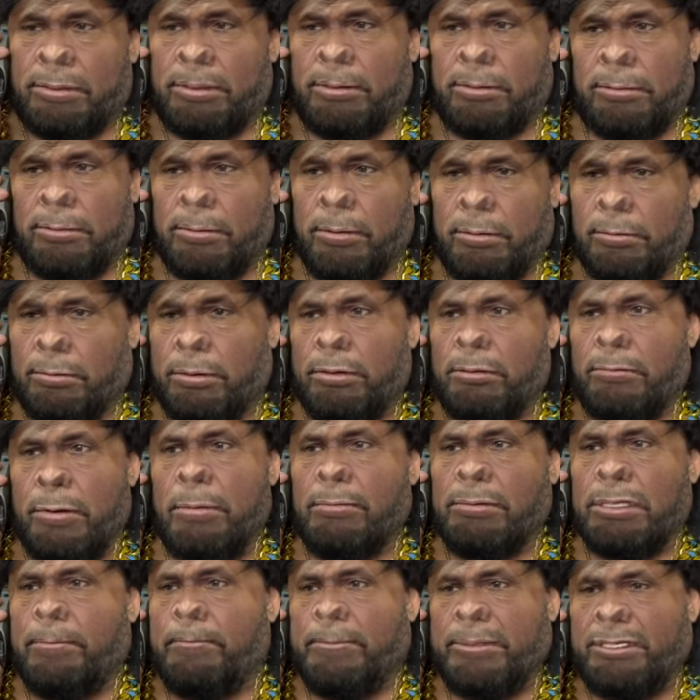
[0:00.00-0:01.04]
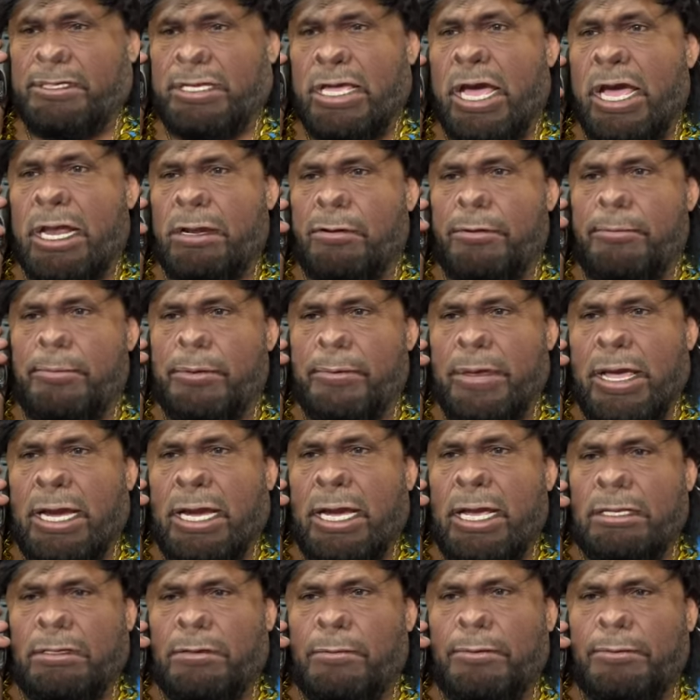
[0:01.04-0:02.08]
nosotros vamos a pistear, mi
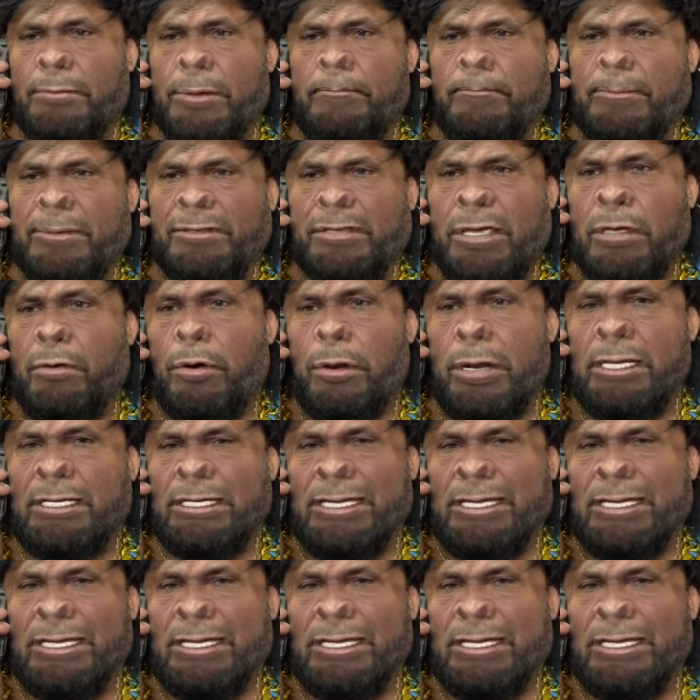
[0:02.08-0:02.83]
vieja, somos bien pisteadores